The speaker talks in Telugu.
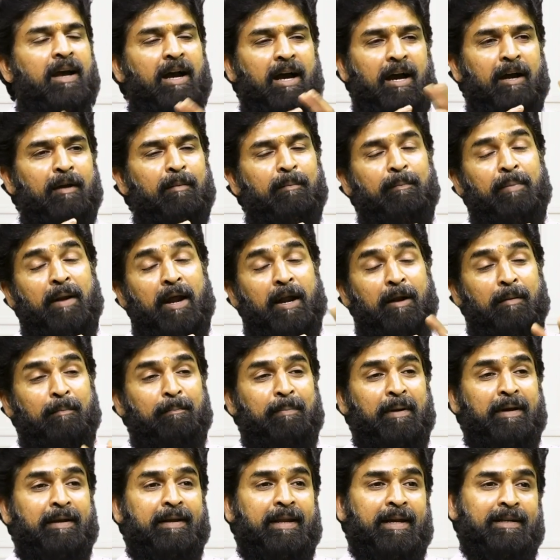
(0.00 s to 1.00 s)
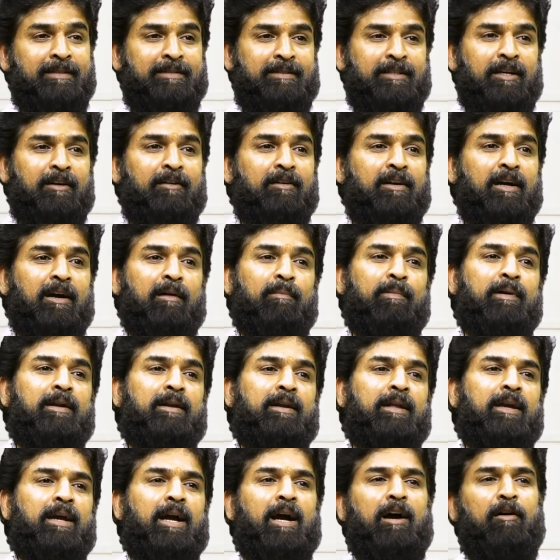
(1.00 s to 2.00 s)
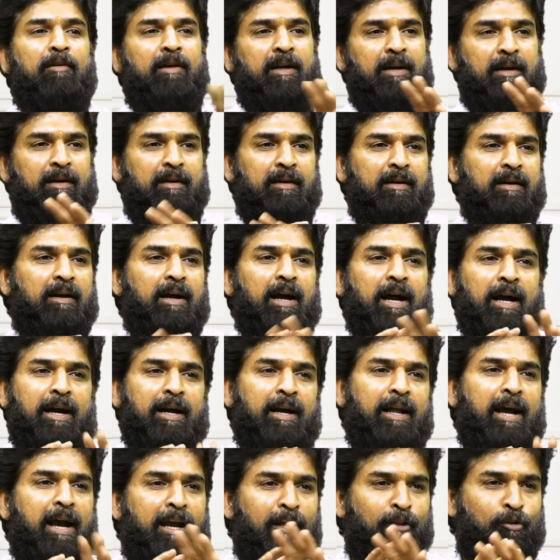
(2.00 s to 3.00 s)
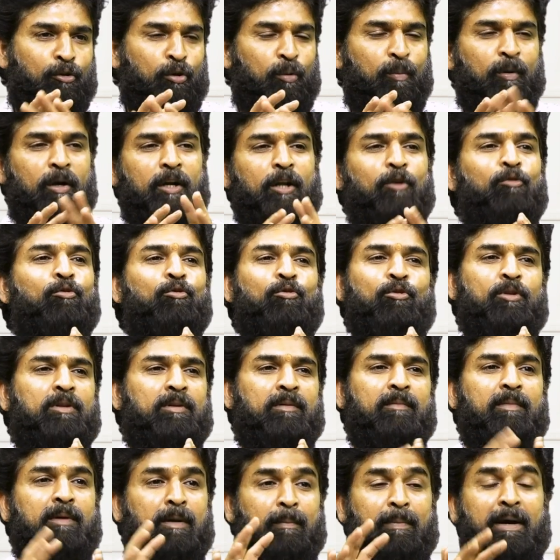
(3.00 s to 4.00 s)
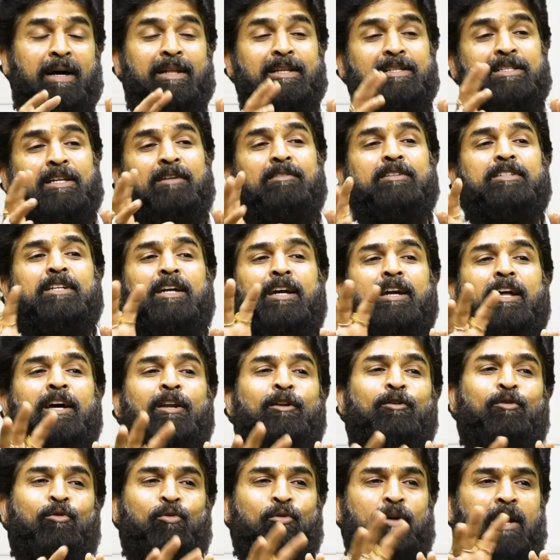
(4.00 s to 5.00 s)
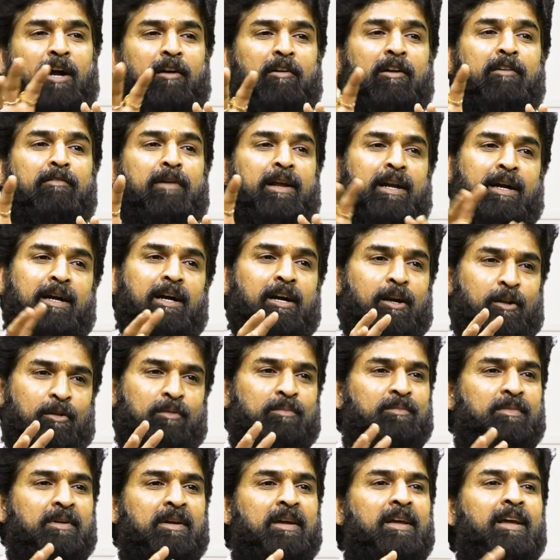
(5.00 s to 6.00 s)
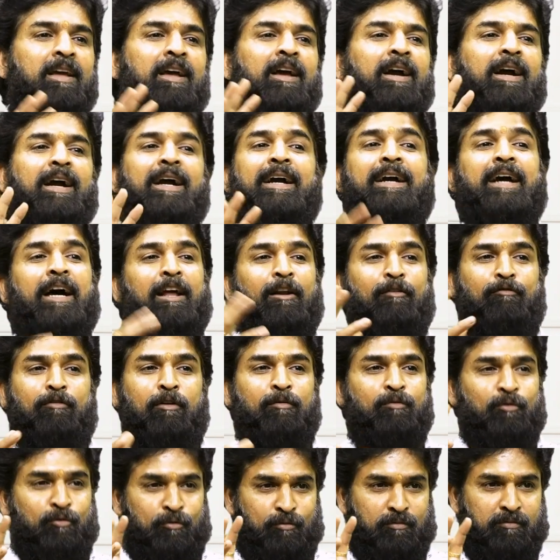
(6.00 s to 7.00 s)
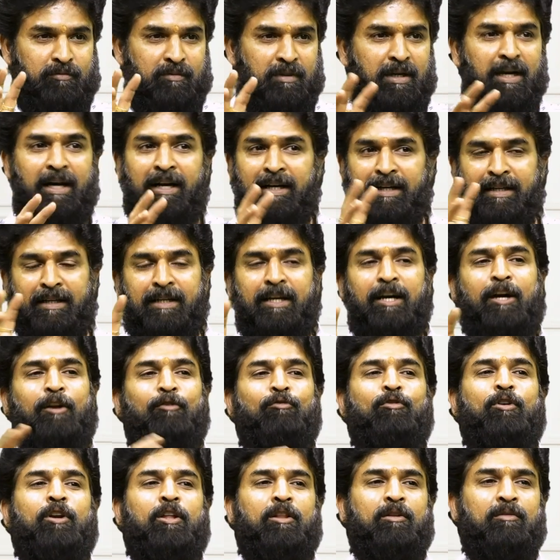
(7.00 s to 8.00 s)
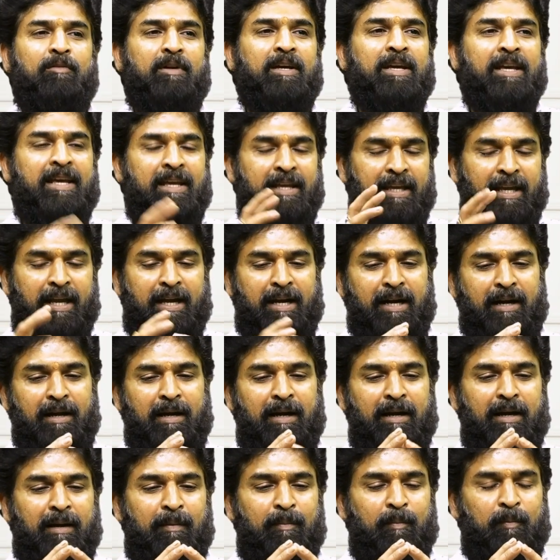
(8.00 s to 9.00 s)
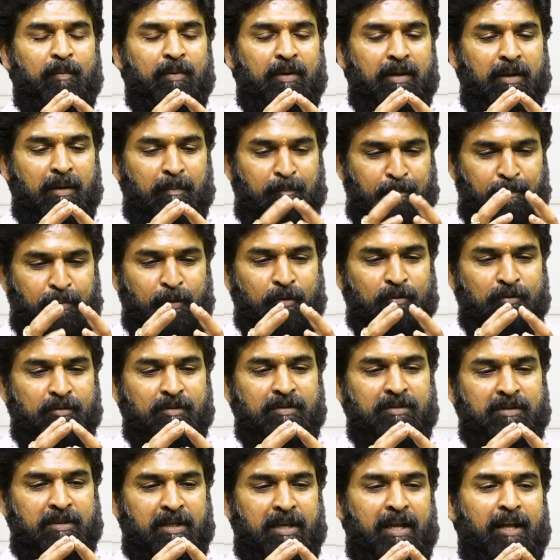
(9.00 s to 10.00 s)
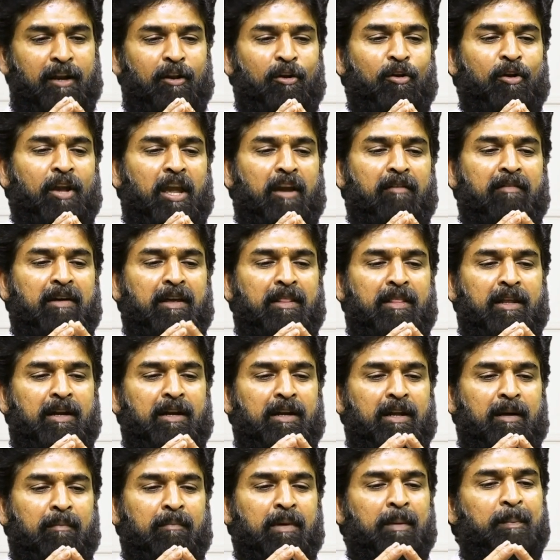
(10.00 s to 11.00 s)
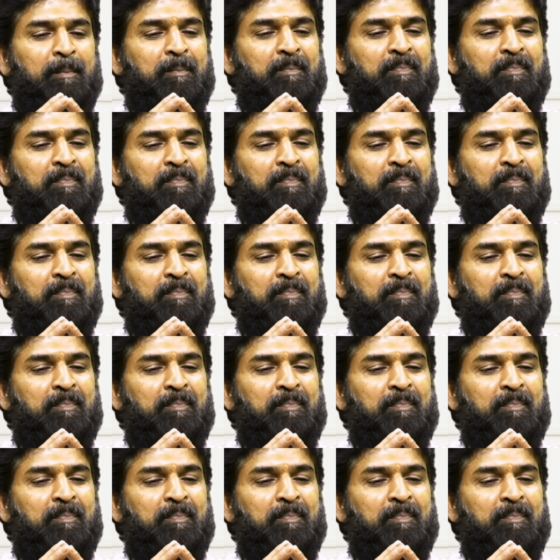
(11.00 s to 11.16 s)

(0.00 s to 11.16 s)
ఆయన ప్రాణం పెట్టేస్తాడు కాబట్టి ఆవిడ అక్కడ ఆయనతో పాటే ఉంటుంది అంటే పాదసేవ చేయడానికి కూడా ఆవిడ వెనకాడదు గర్వము అహంకారం ఉండదు ఇక్కడ ఇప్పుడు స్త్రీలలో ఏమైందంటే అమ్మ